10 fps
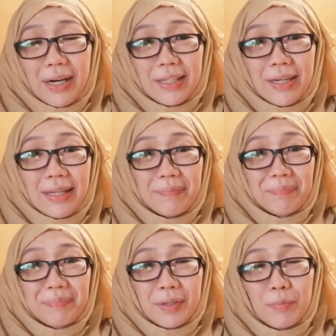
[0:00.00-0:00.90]

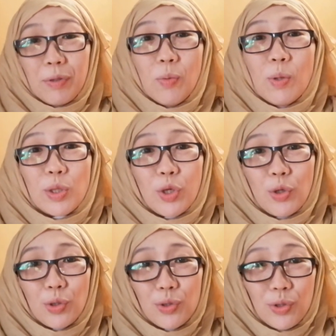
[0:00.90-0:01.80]
Ayan.
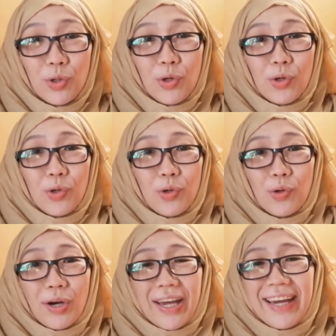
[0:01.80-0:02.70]
Minumulto.
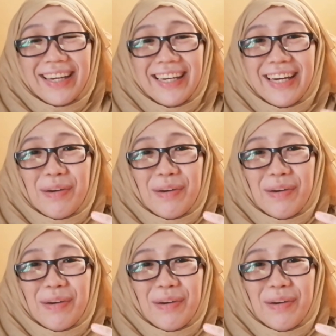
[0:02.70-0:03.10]
Okay?